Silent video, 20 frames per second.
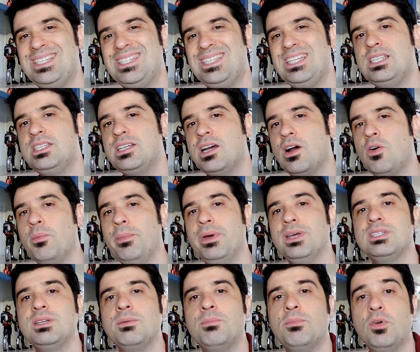E Did já
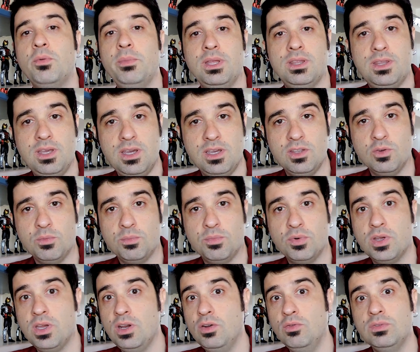começa prometendo,
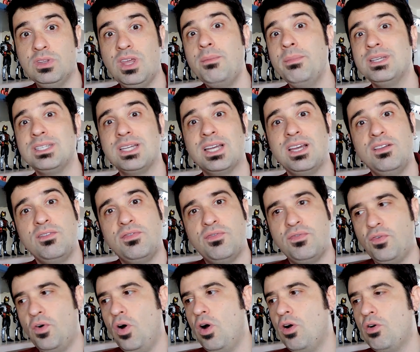porque não tem mais aquele
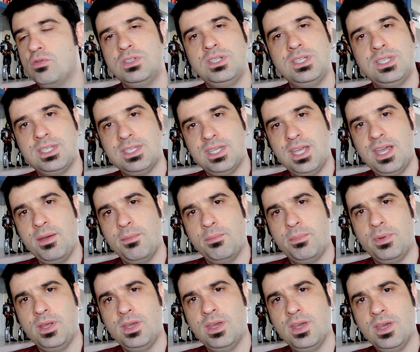foco de
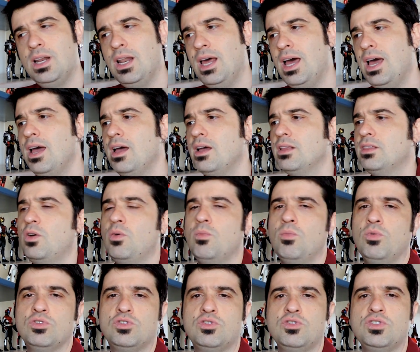sempre de ir lá, tem um
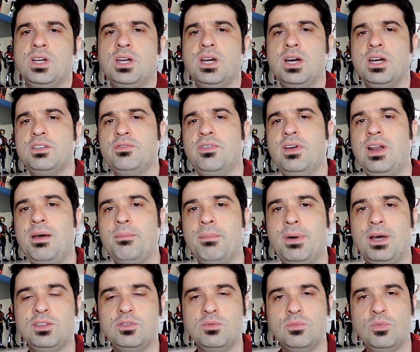monstro gigante, vai lá,
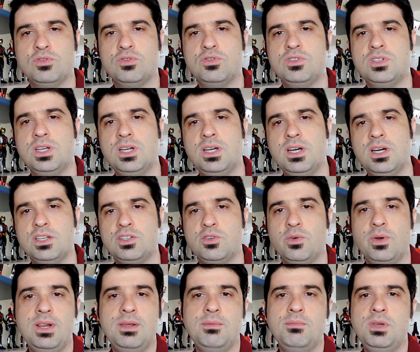mata um monstro gigante,
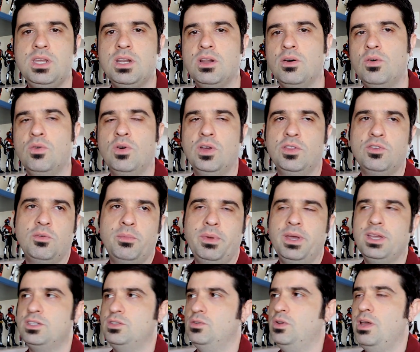ou elimina, ou
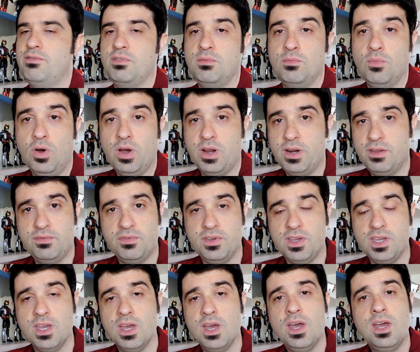adormece, ou leva embora,
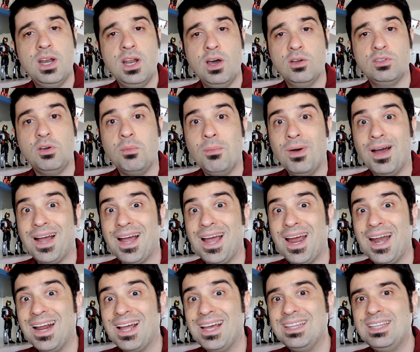enfim. Não, tem uma
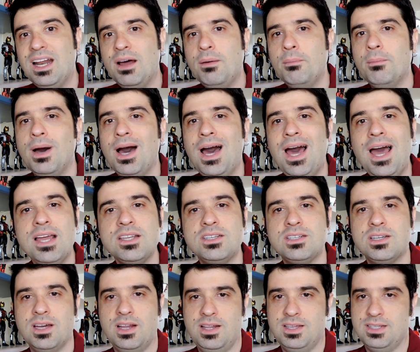carga
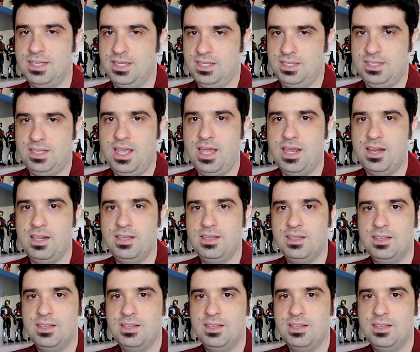dramática nessa série.